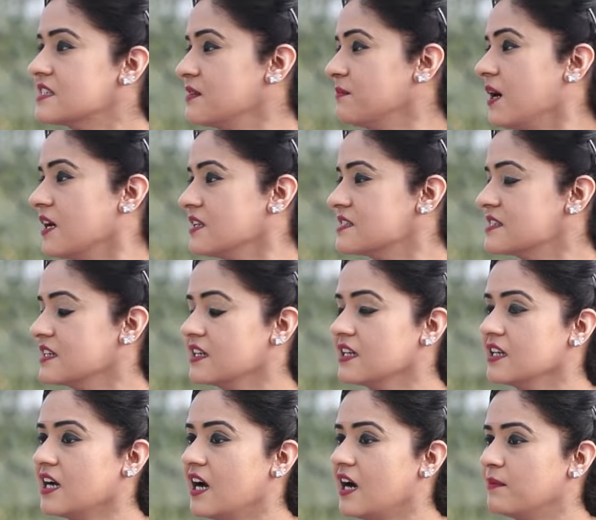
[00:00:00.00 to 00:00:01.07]
इस्तेमाल से
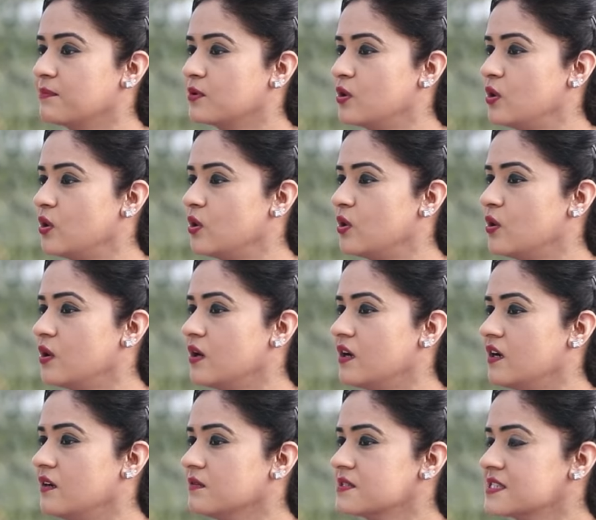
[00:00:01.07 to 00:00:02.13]
आपको
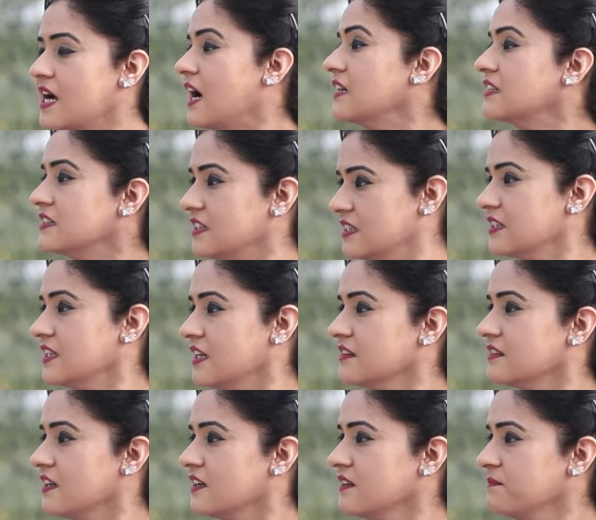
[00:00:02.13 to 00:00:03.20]
साठ दिन के
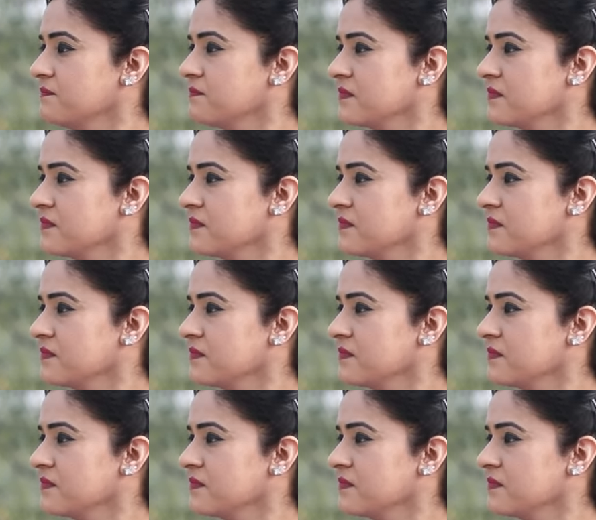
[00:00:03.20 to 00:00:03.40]
अंदर